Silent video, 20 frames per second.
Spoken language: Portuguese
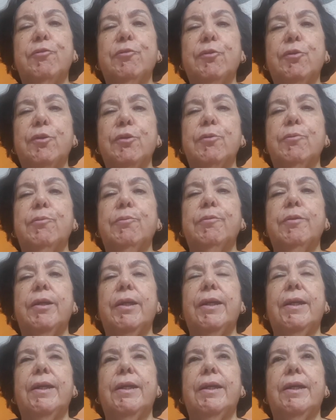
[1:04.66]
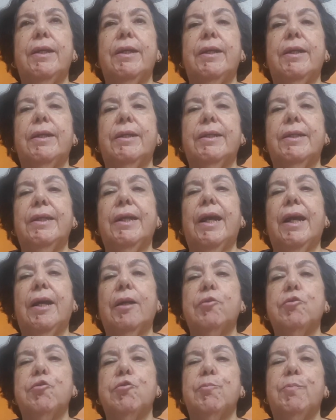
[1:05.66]
foram é,
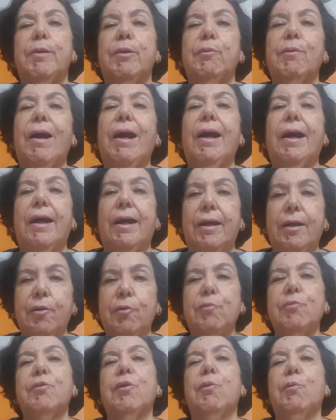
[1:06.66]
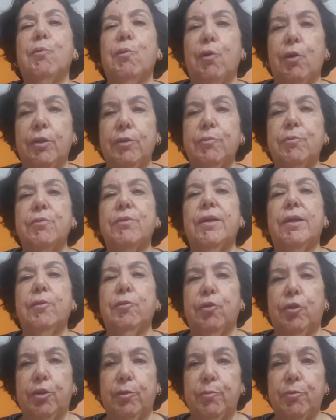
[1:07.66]
criados pelo AA, os Alcoólicos
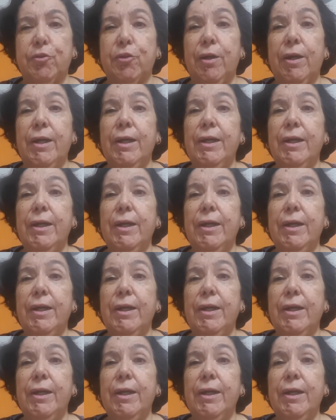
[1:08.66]
Anônimos.